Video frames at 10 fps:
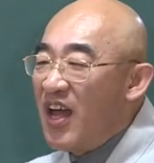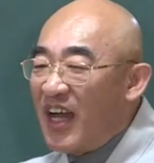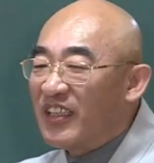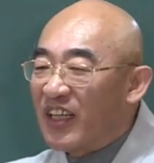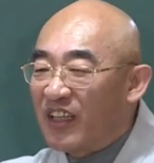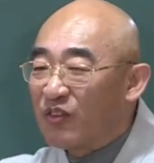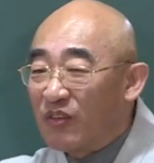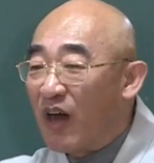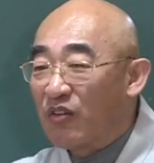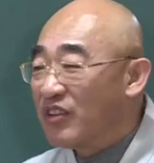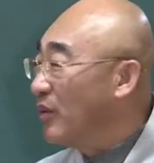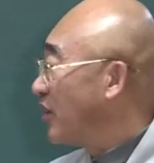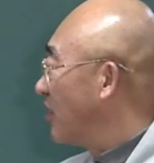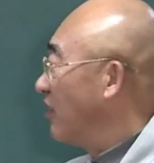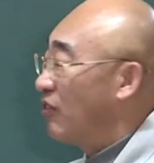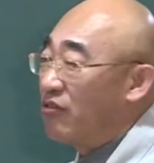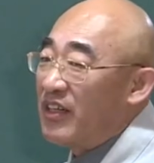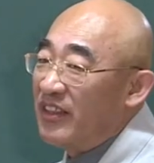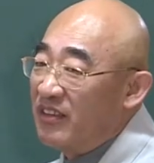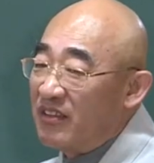하나라도 나오자 없이 끌고
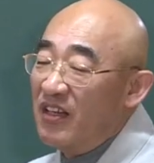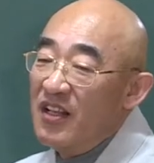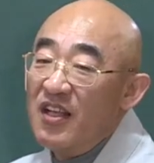가요. 그래서